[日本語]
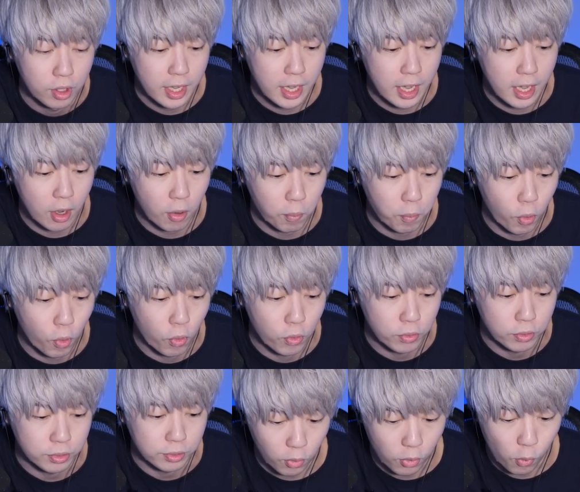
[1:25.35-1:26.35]
えー、思
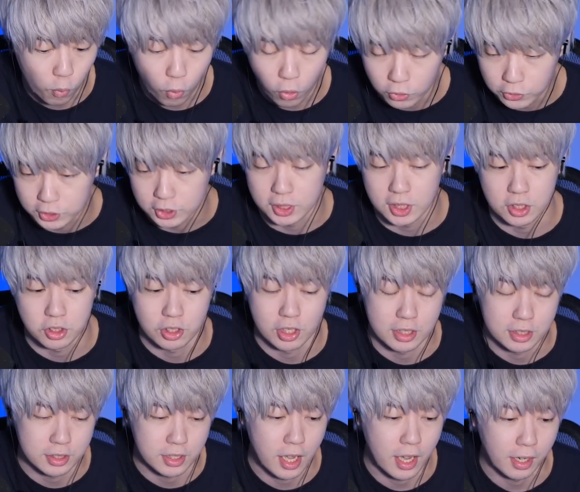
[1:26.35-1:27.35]
うこのウォンツ選手
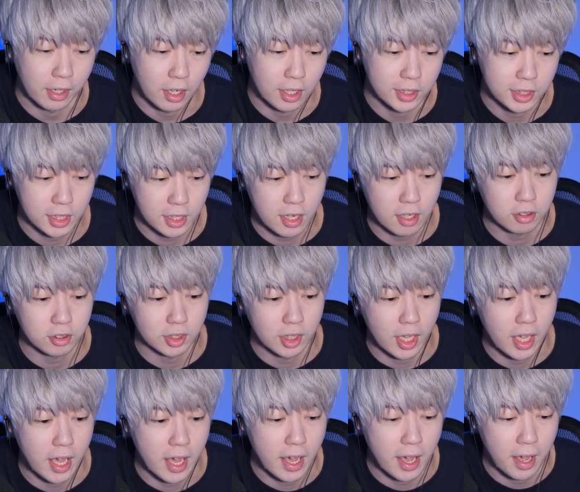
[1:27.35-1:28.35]
ですねが引けなく
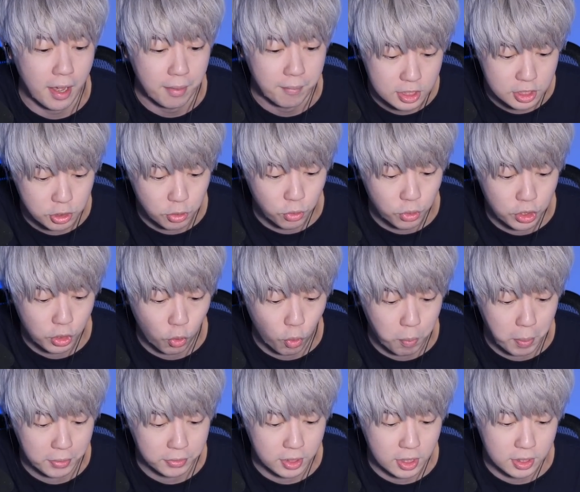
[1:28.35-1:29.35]
て非常に
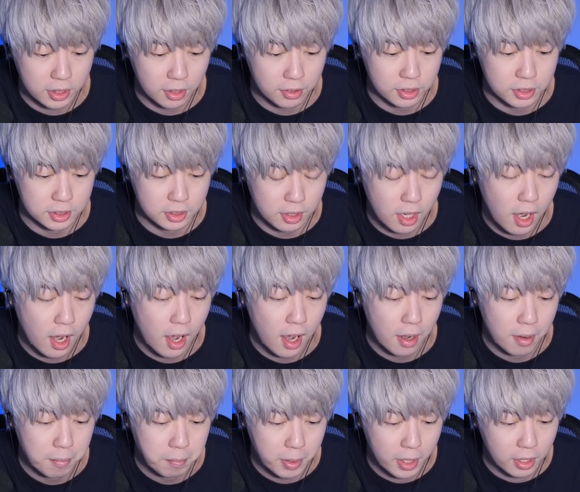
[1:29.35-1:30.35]
困っていたんです
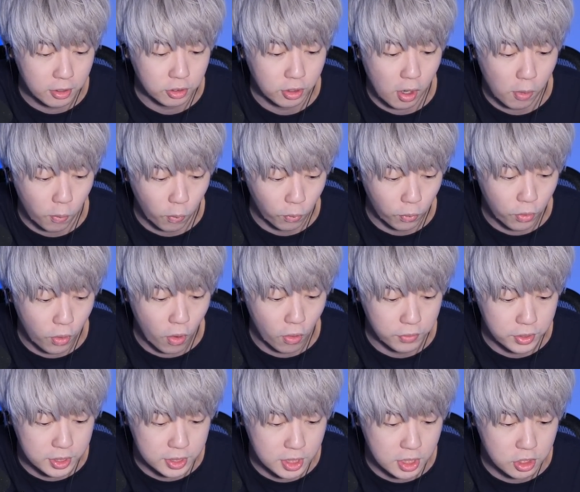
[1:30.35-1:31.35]
が、まあ、なんとかこ
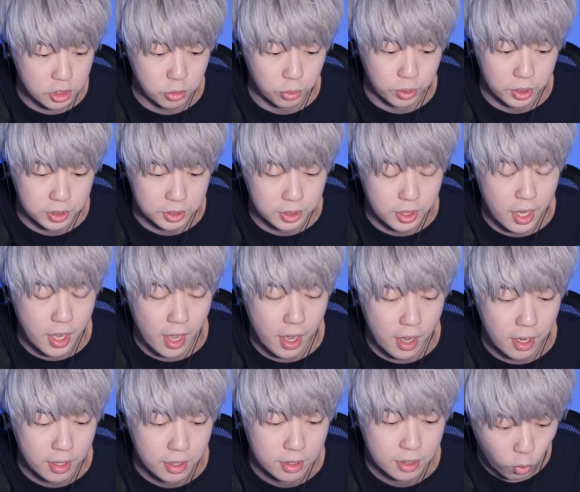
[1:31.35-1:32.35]
の2選手をですね
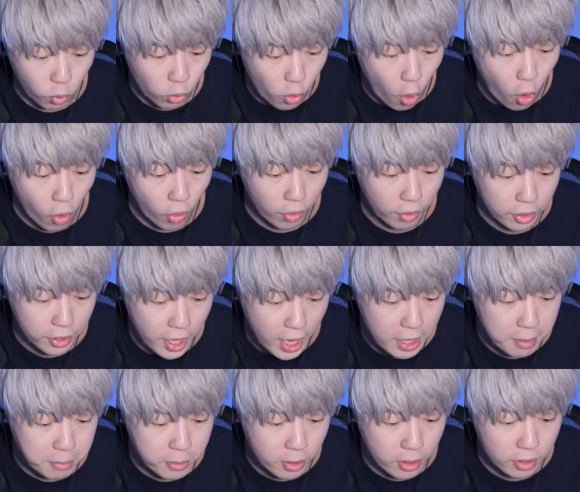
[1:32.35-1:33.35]
この
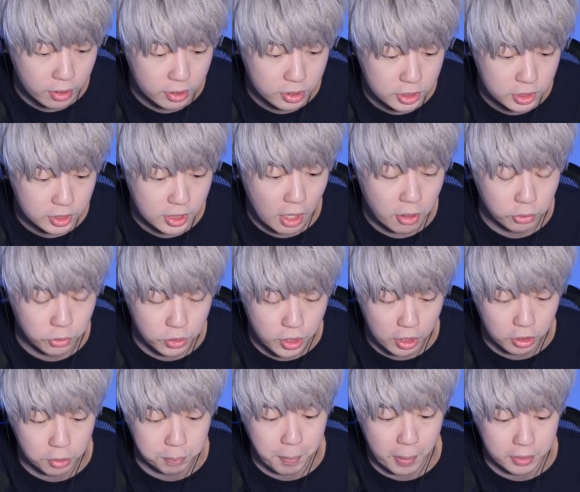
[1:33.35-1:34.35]
ライブスカウト
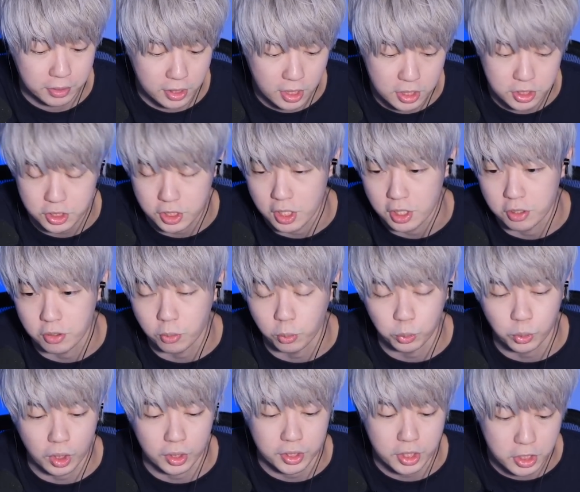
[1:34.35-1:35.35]
100パッケージで弾く
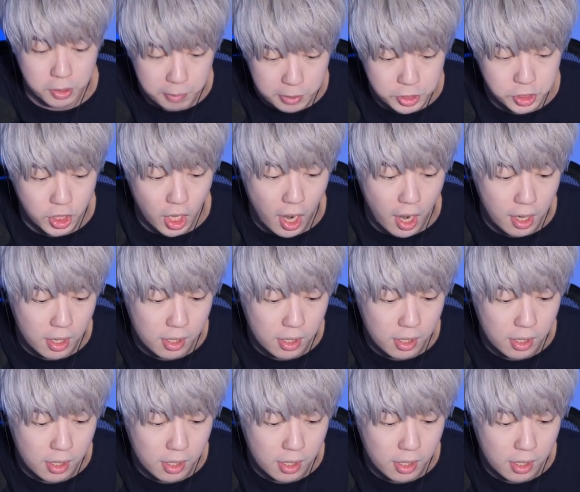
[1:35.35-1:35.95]
ことができました